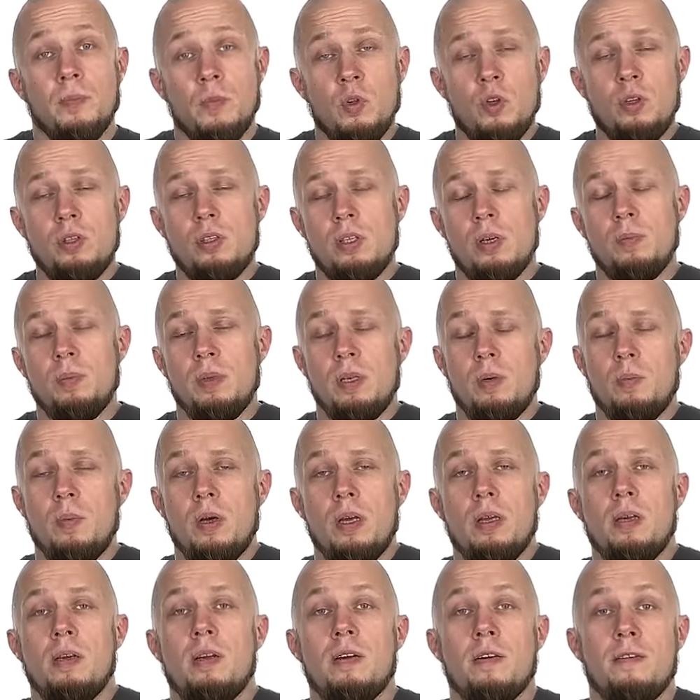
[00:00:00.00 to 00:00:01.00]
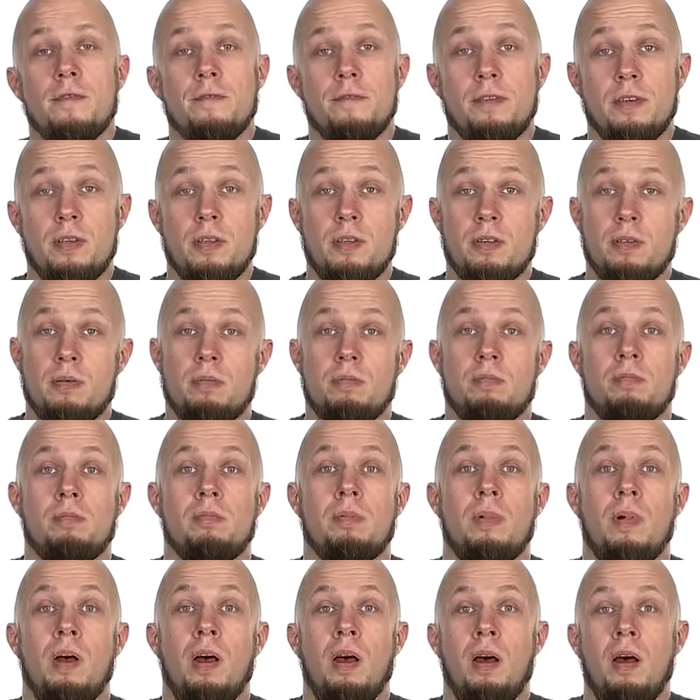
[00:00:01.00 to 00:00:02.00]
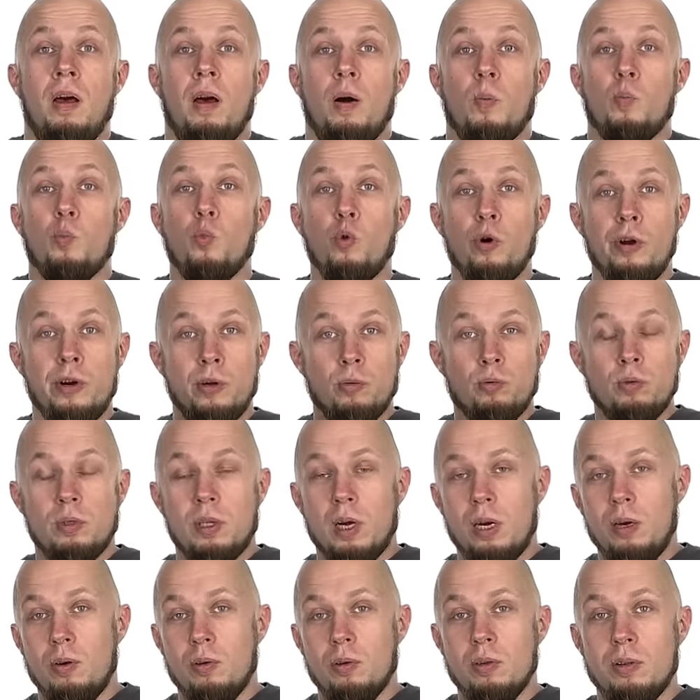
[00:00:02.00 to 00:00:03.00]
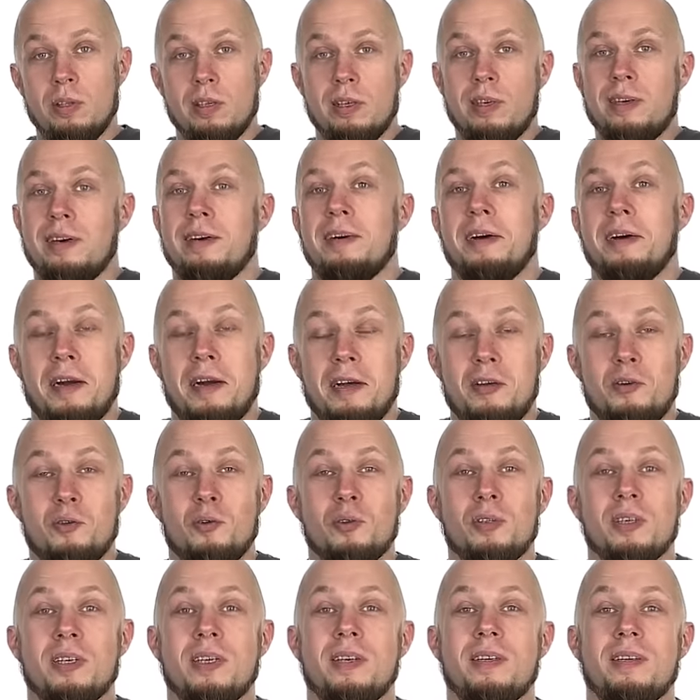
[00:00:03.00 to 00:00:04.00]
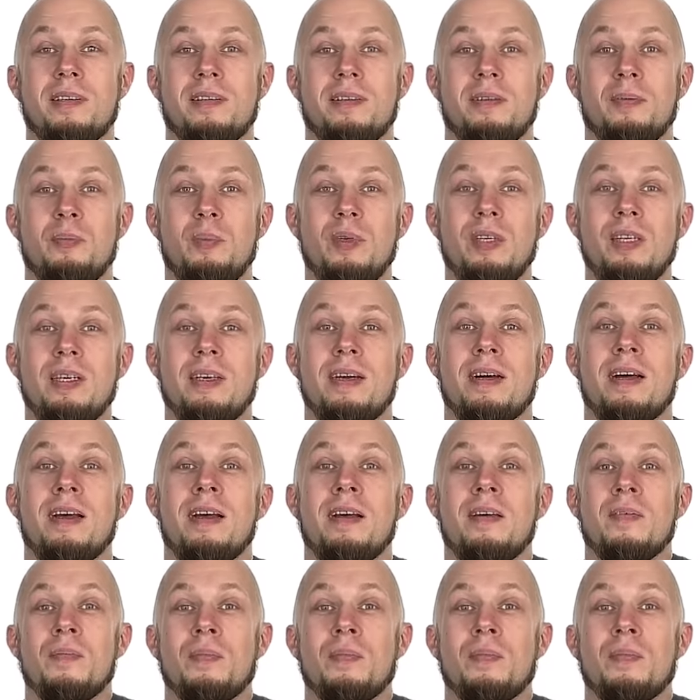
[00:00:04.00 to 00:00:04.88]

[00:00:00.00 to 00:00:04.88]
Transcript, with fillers: Но, тем не менее, в море удаленных районах э, мира